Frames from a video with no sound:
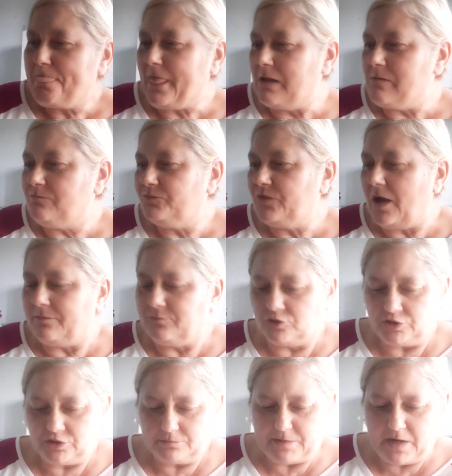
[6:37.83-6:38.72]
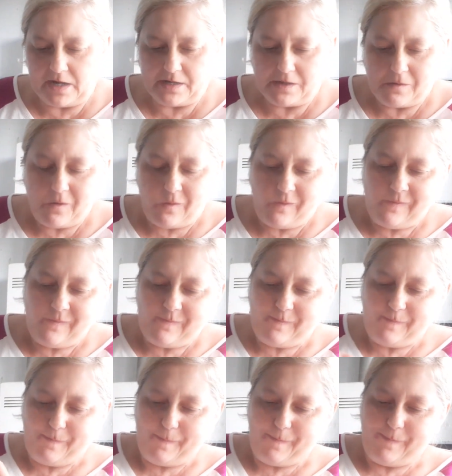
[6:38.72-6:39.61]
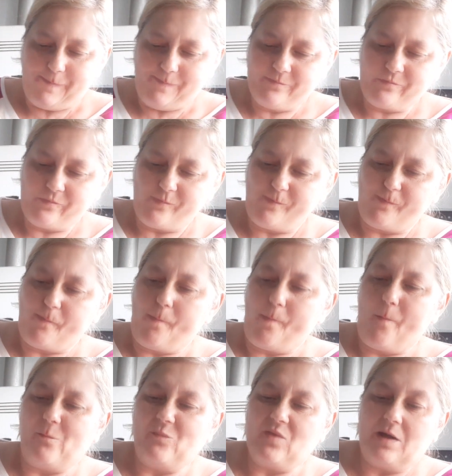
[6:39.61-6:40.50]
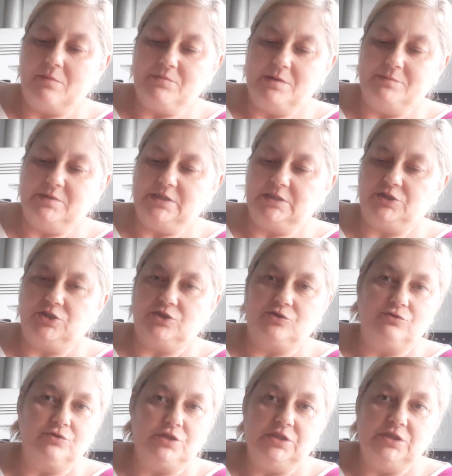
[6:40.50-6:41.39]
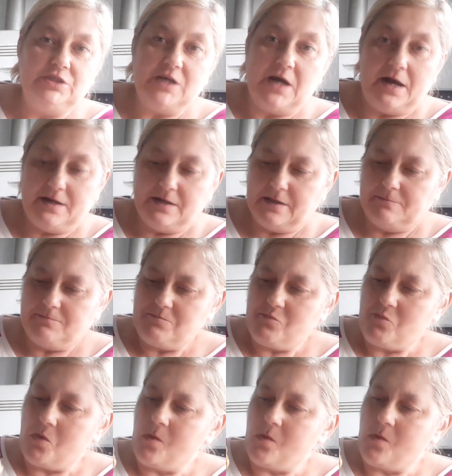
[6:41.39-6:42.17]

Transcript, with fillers: Да, больше, правильно. А мне было три штуки идеально.